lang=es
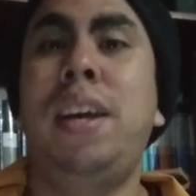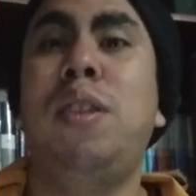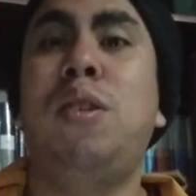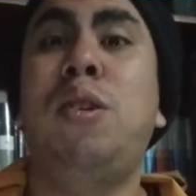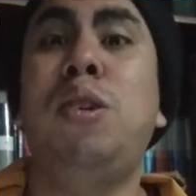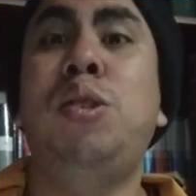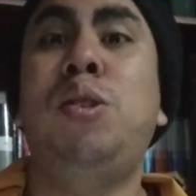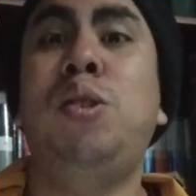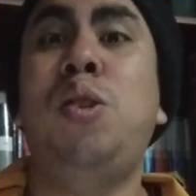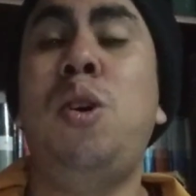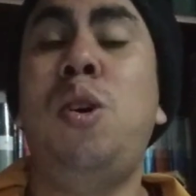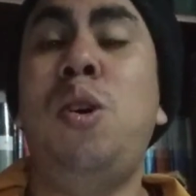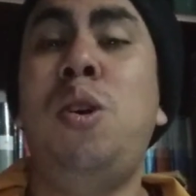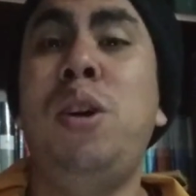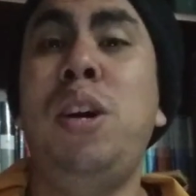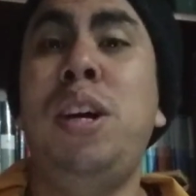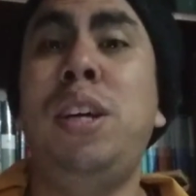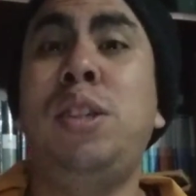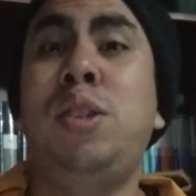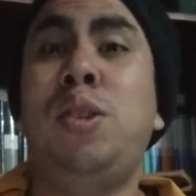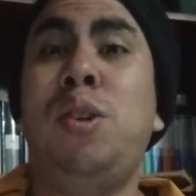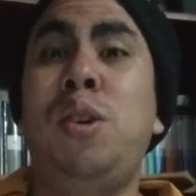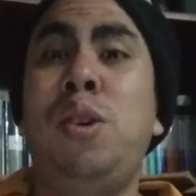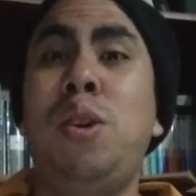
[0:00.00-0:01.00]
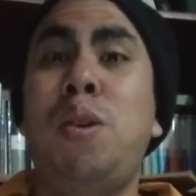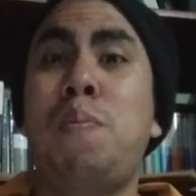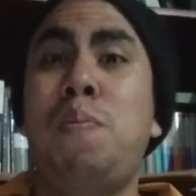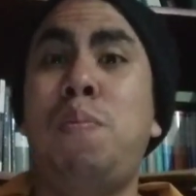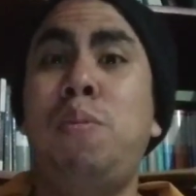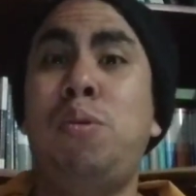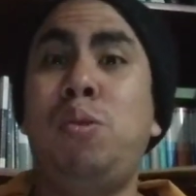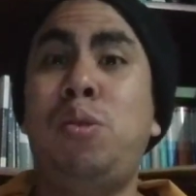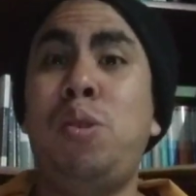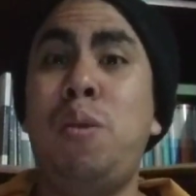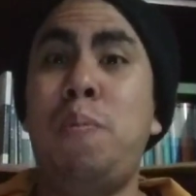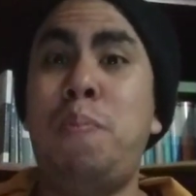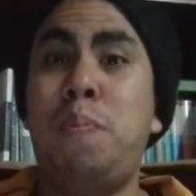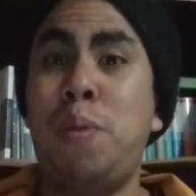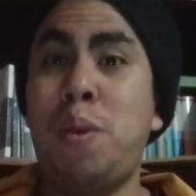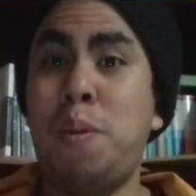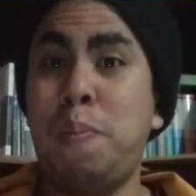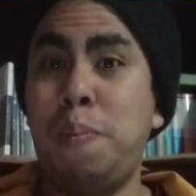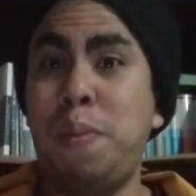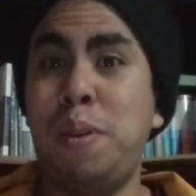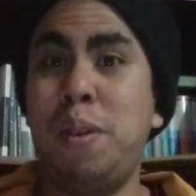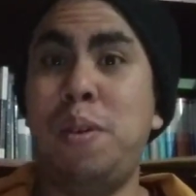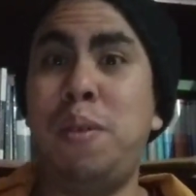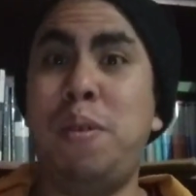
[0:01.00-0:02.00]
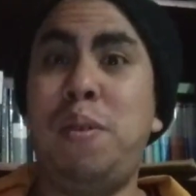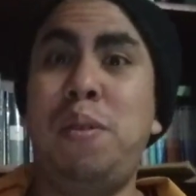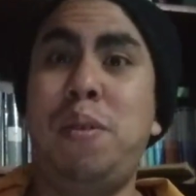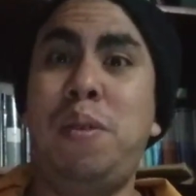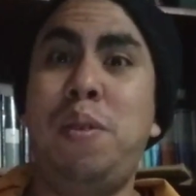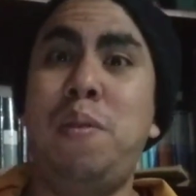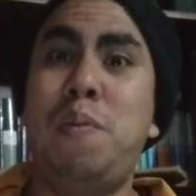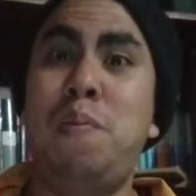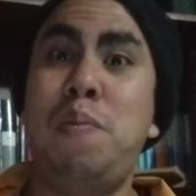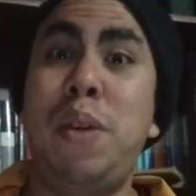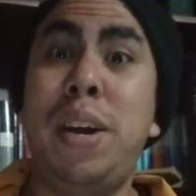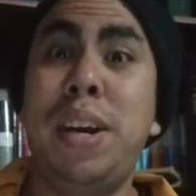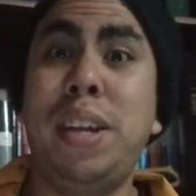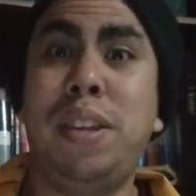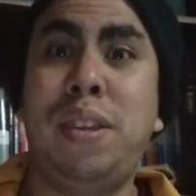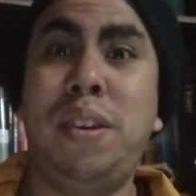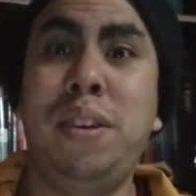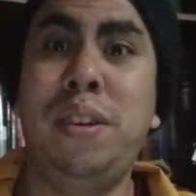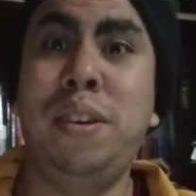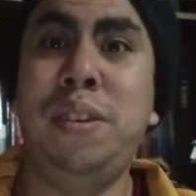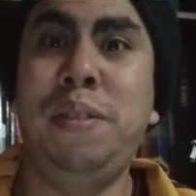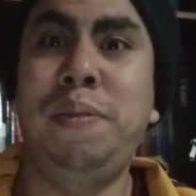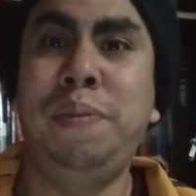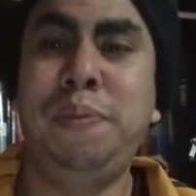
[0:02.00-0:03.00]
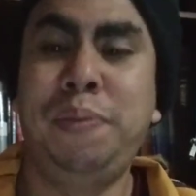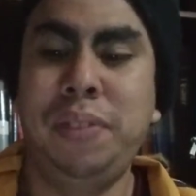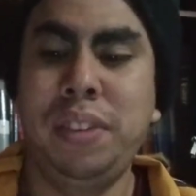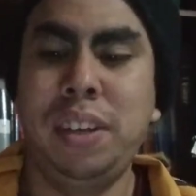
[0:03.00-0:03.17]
Pues todo eso lo puso el propio muerto, ¿no?